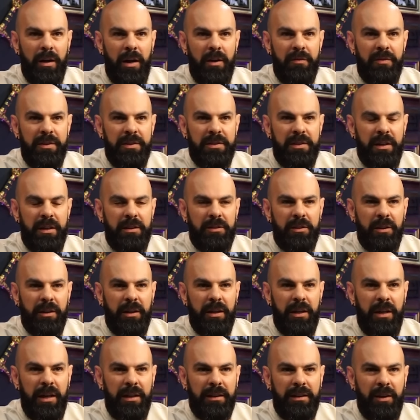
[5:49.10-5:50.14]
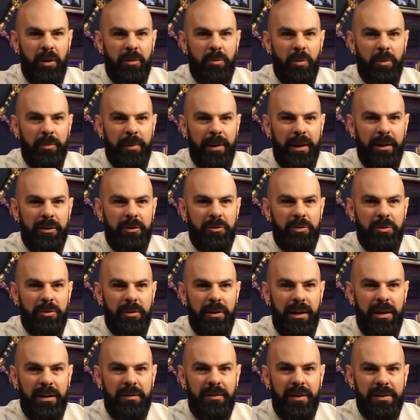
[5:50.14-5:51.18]
revisando aqui até o momento,
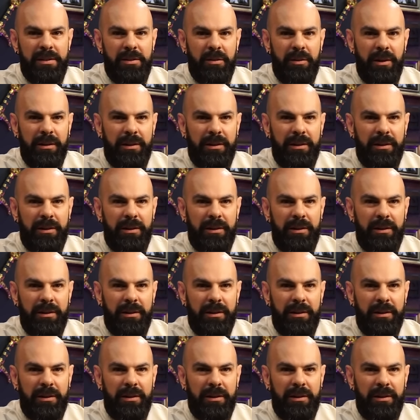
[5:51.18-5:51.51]
elevação